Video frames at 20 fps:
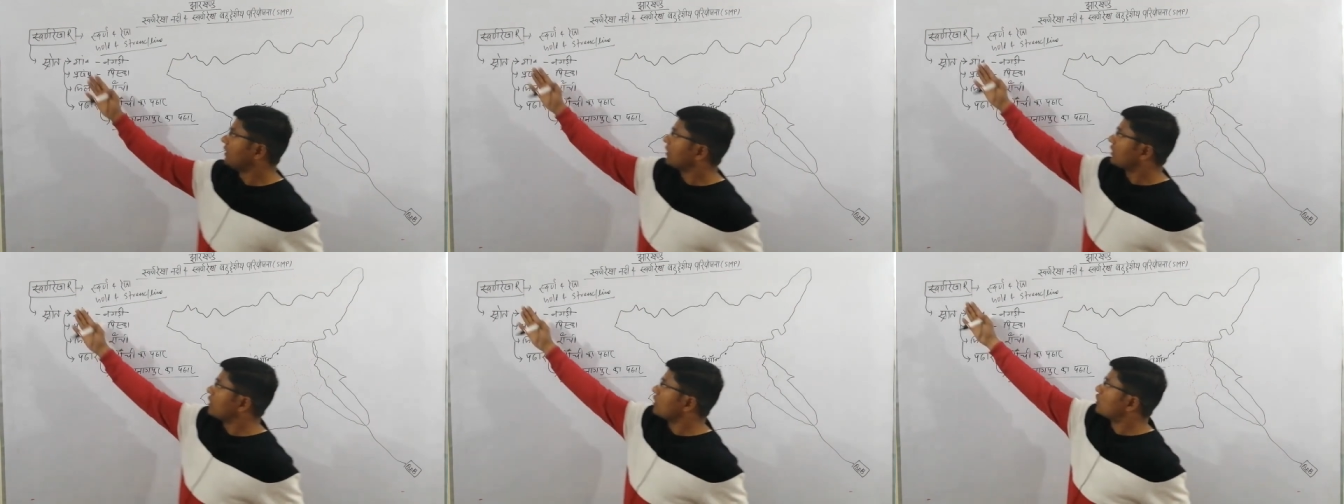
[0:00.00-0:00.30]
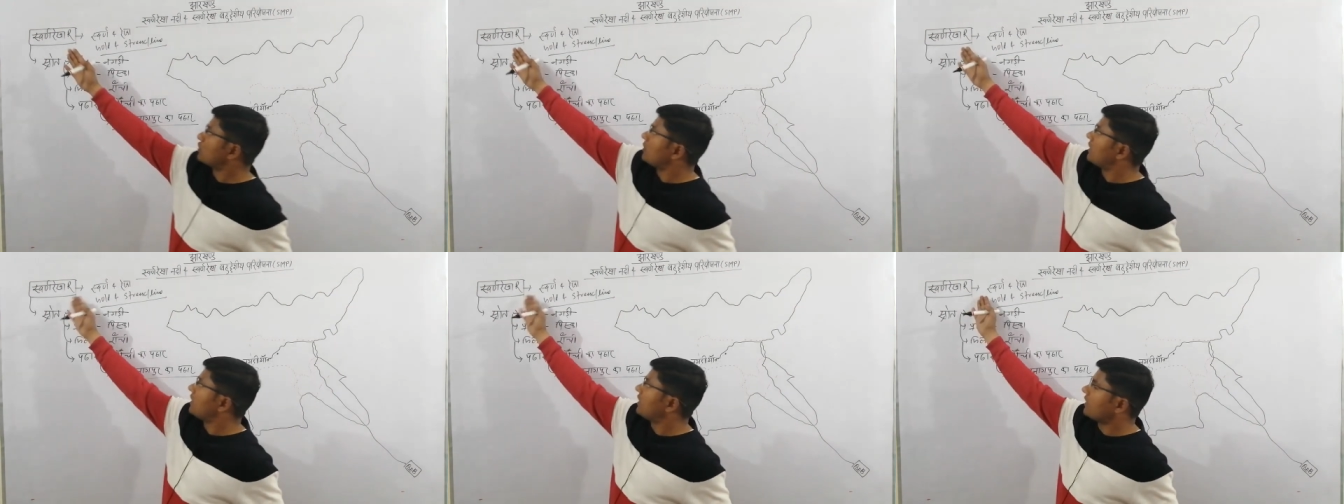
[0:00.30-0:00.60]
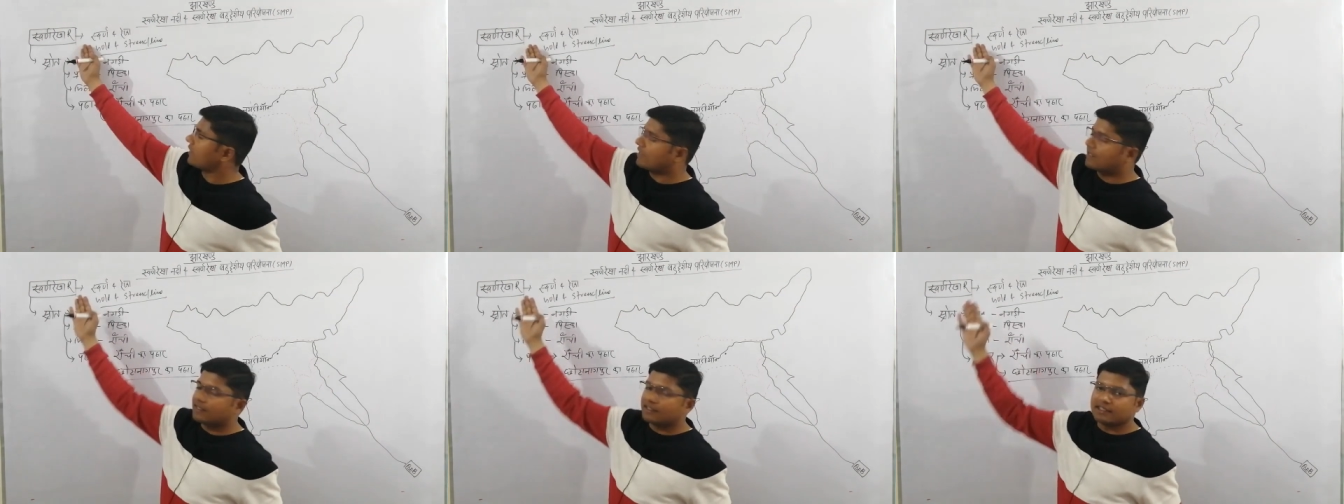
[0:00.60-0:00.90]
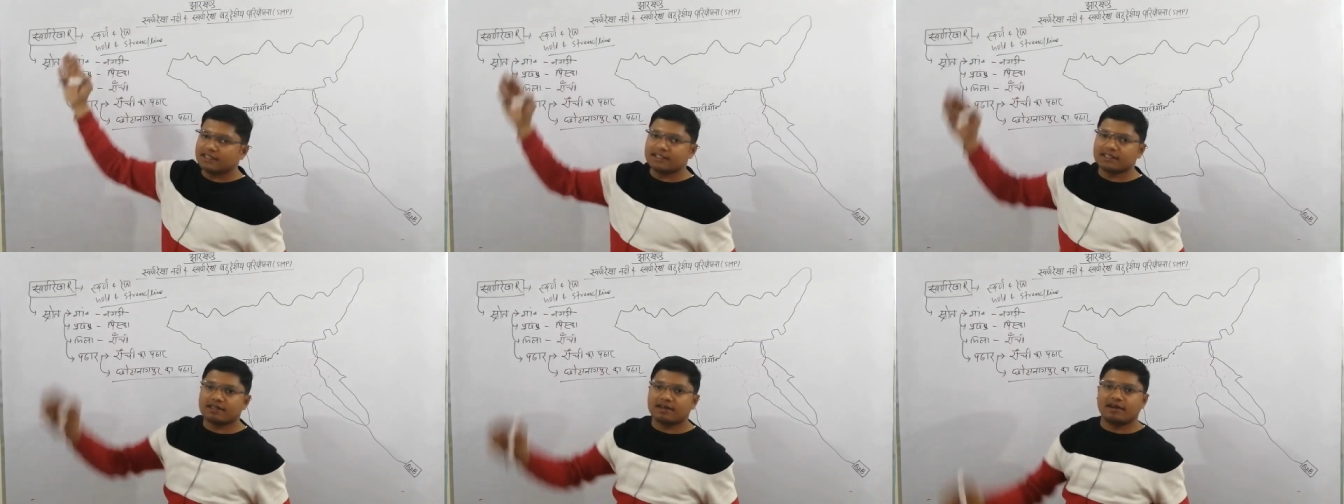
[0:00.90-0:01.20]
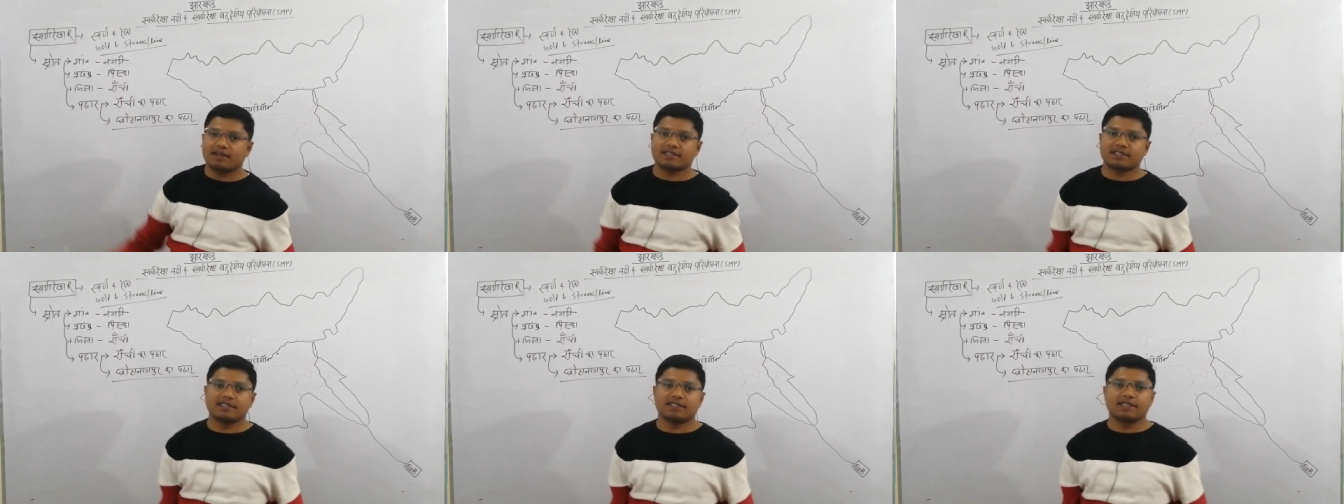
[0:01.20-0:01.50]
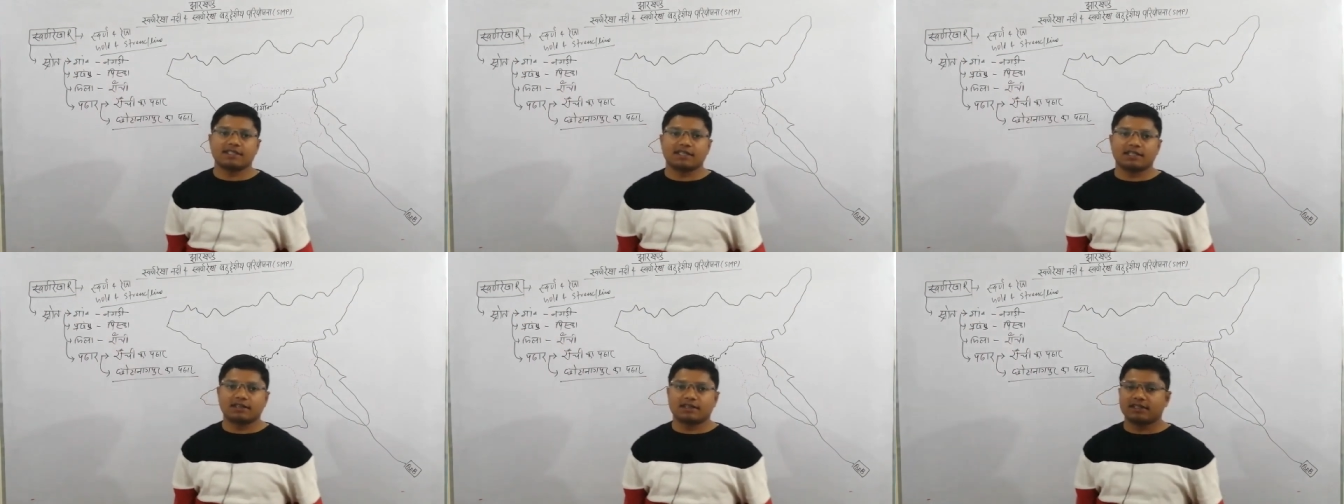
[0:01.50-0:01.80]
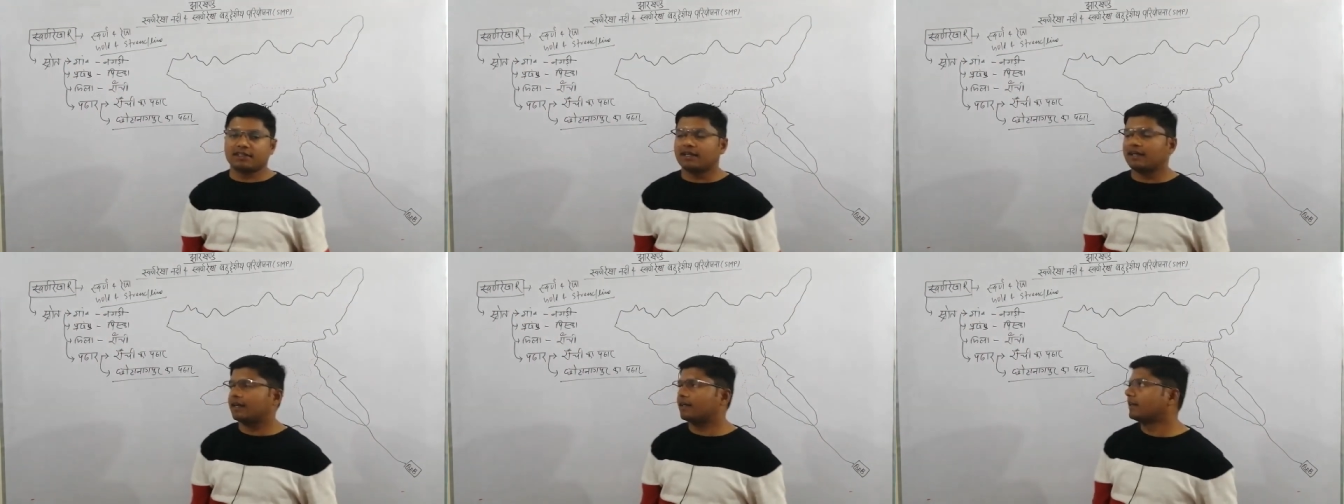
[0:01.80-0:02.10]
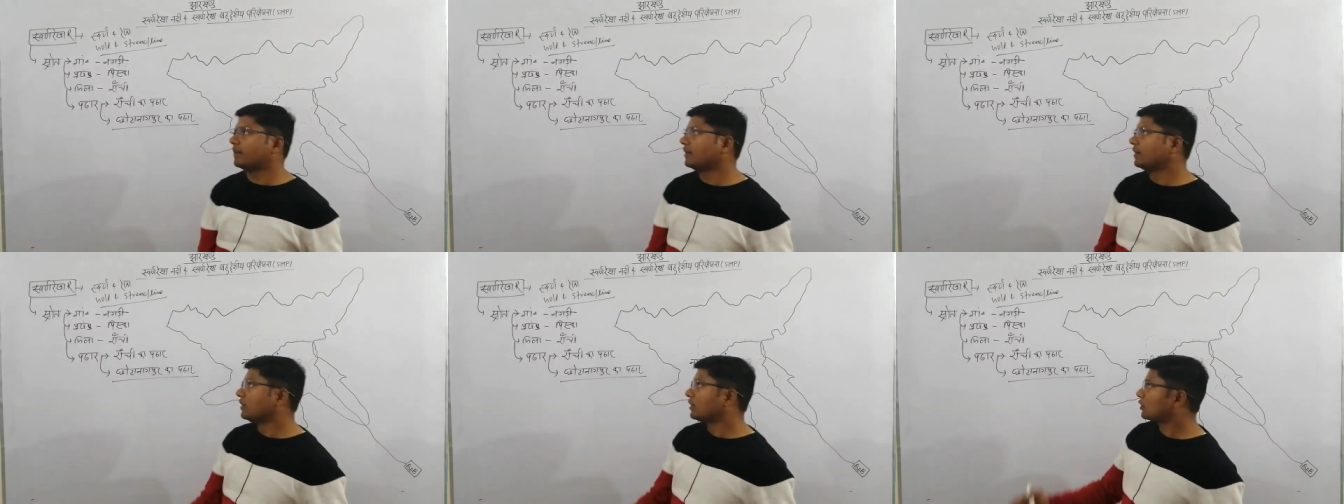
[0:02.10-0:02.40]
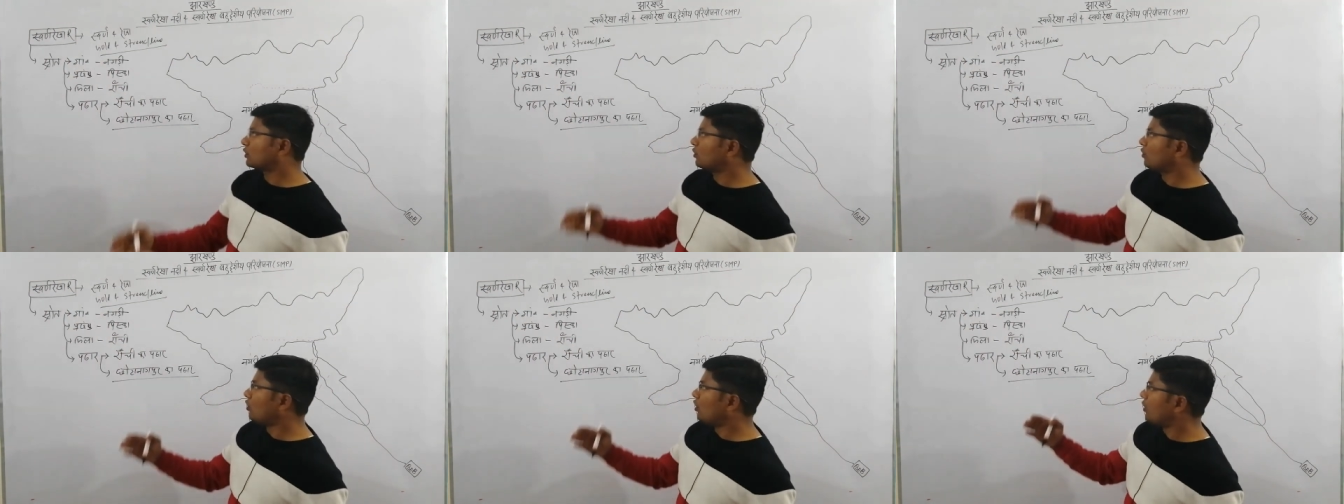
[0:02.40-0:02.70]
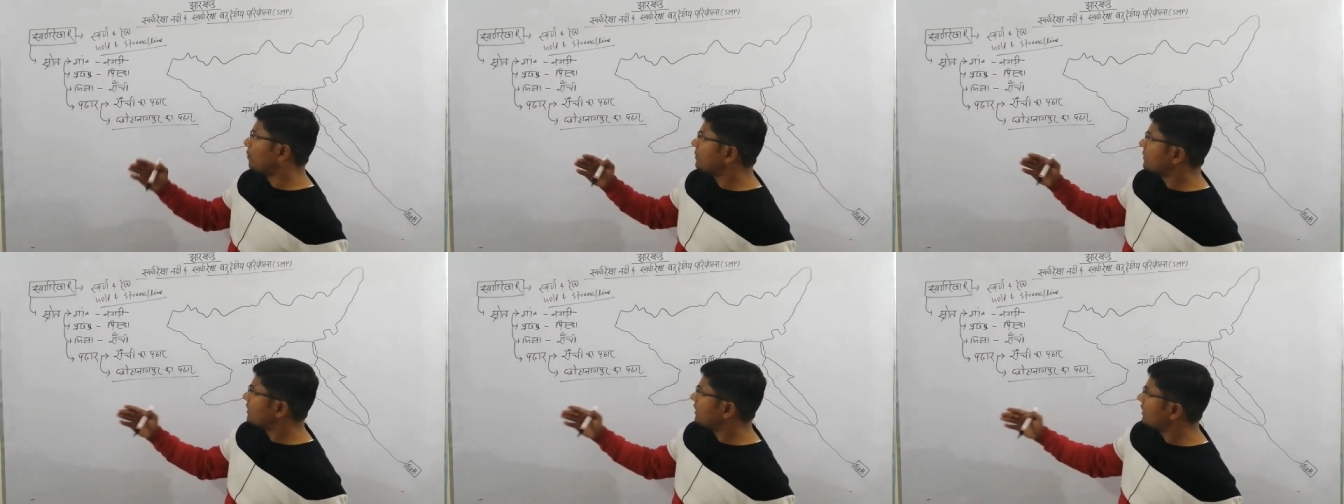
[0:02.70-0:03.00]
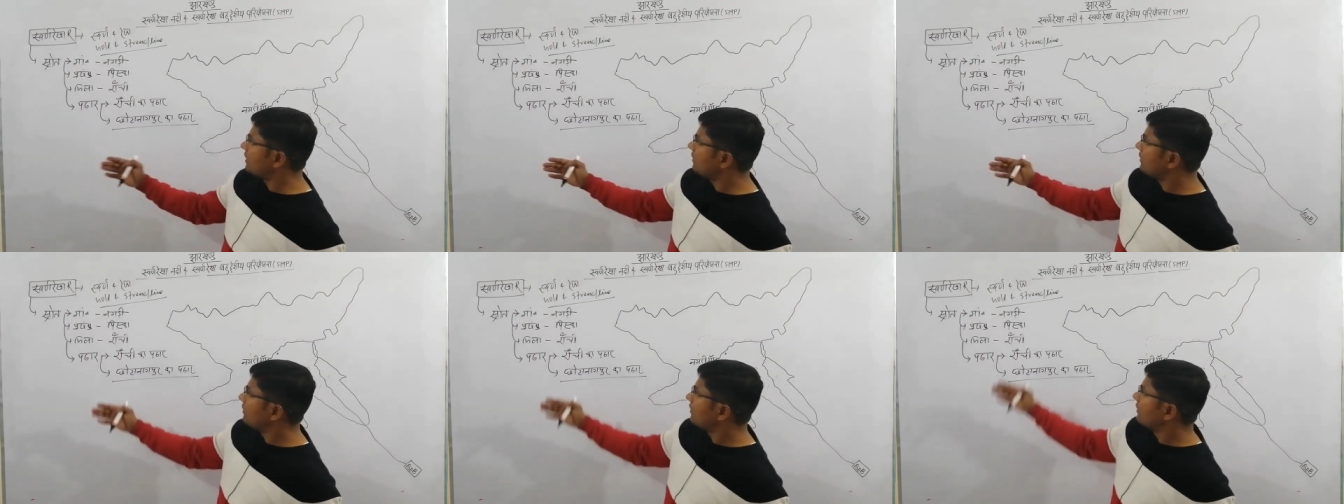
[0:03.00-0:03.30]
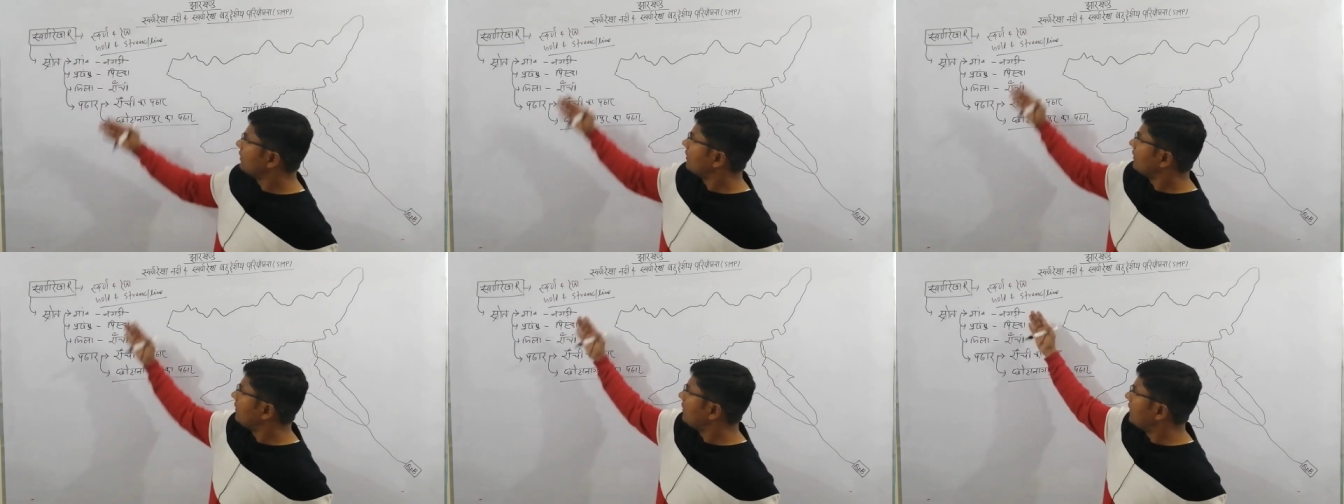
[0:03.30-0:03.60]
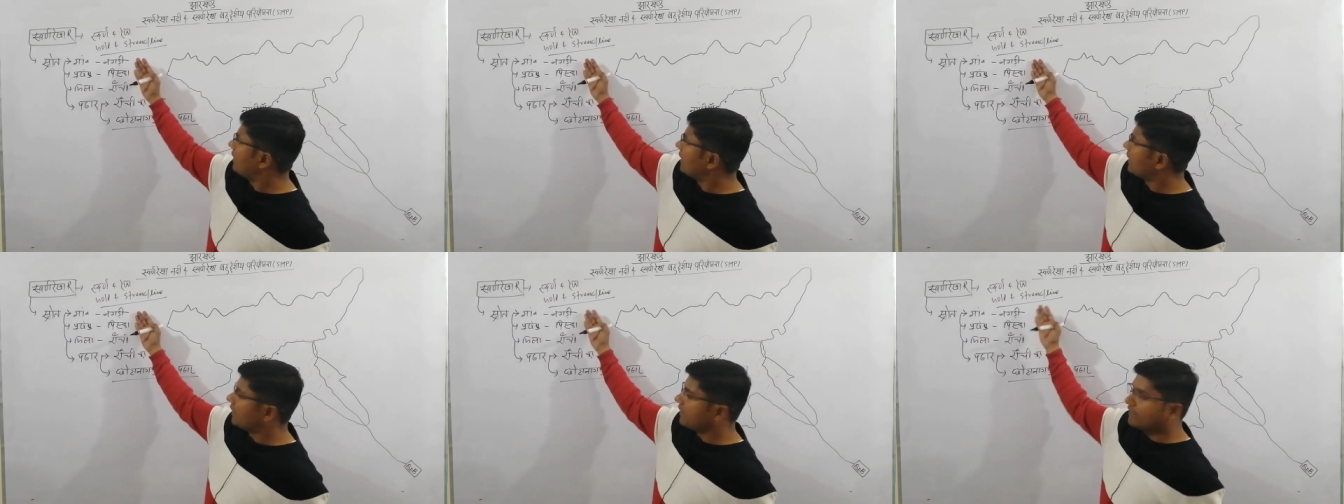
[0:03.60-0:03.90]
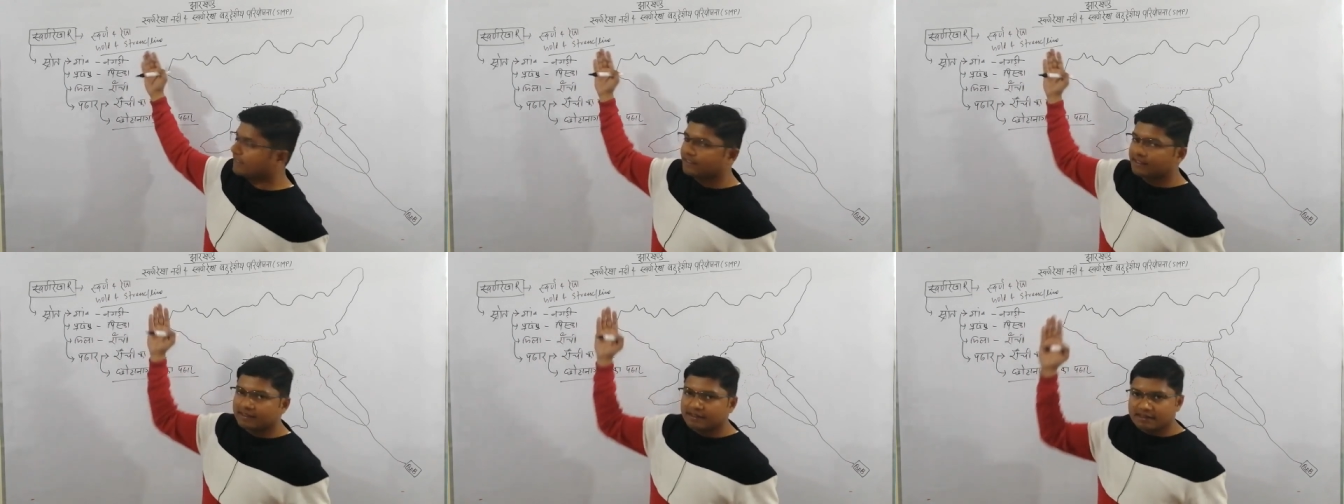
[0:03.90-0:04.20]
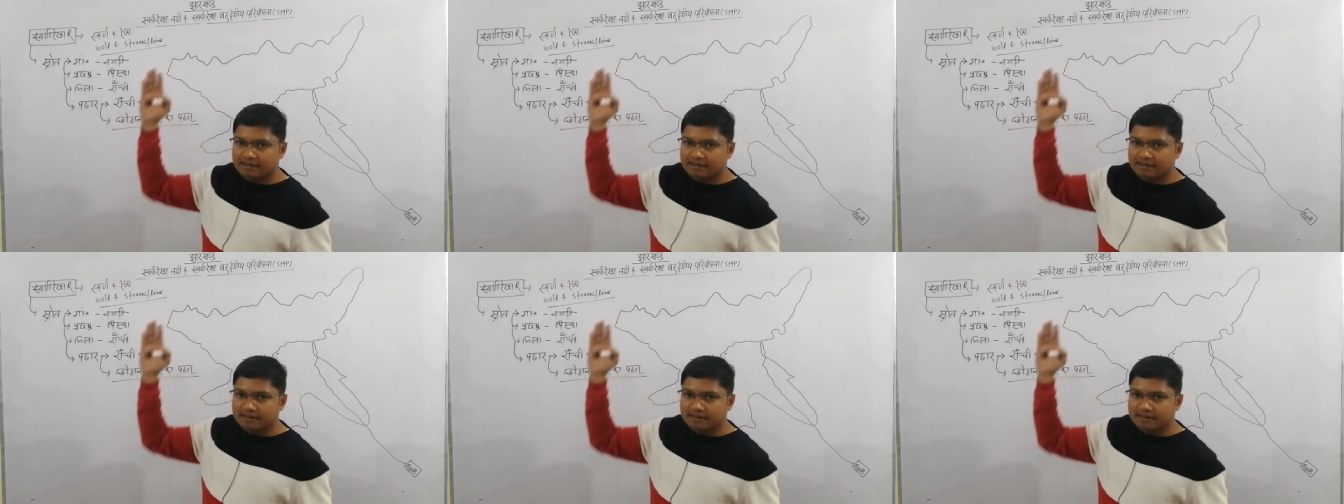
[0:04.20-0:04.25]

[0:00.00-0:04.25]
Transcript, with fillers: कि स्वर्ण रेखा नदी कहाँ से निकलती है तो ऑप्शन नगड़ी